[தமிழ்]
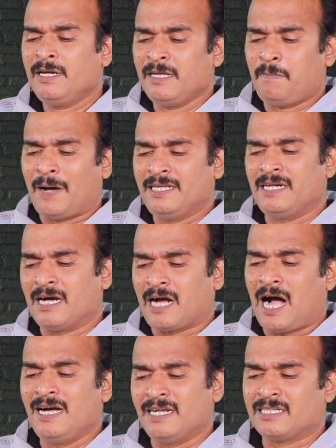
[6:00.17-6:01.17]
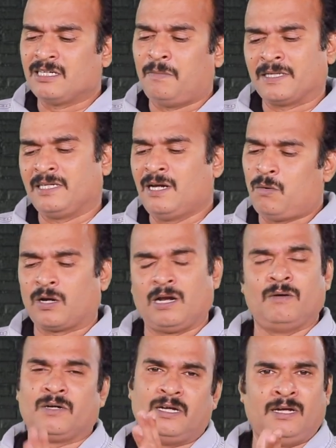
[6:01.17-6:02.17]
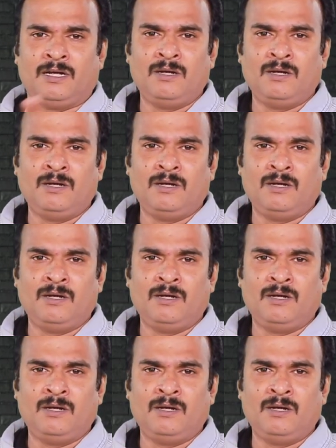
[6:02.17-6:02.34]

இது பார்த்தீங்கன்னா காங்கிரஸுக்கு பார்த்தீங்கன்னா ஓரளவுக்கு